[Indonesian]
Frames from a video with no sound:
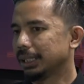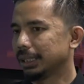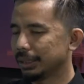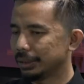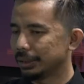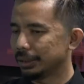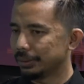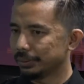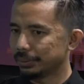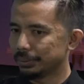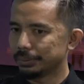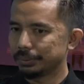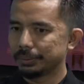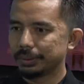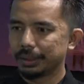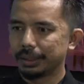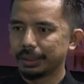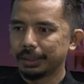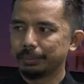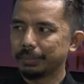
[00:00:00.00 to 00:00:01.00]
Gitu.
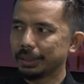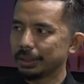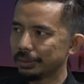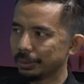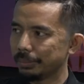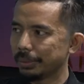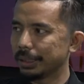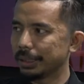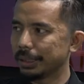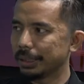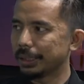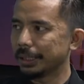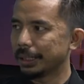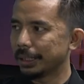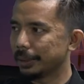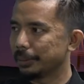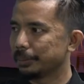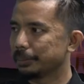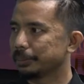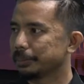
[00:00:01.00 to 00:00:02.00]
Begitu Mbak Dea. Oke.